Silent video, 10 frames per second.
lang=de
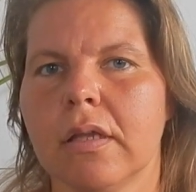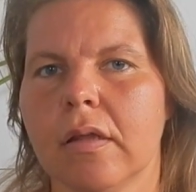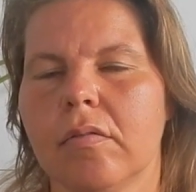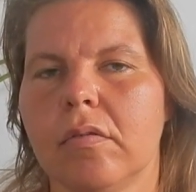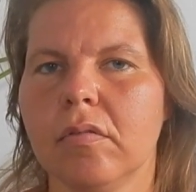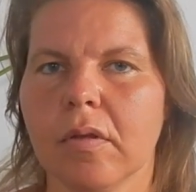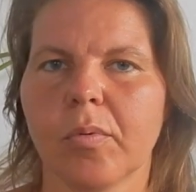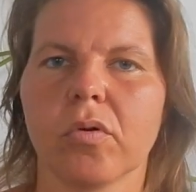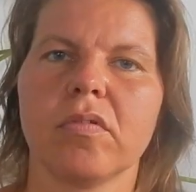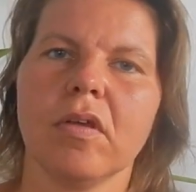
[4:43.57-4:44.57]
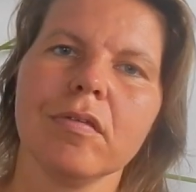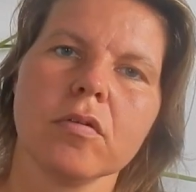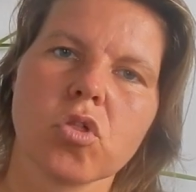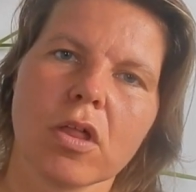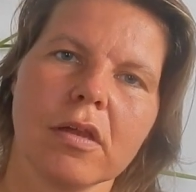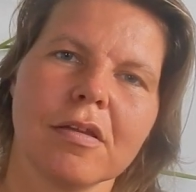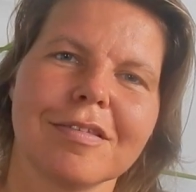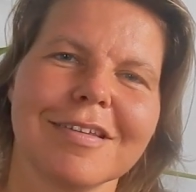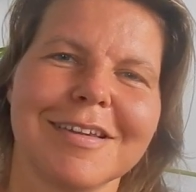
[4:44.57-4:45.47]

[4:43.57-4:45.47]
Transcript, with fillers: jetzt dieser Prozess entstanden ist,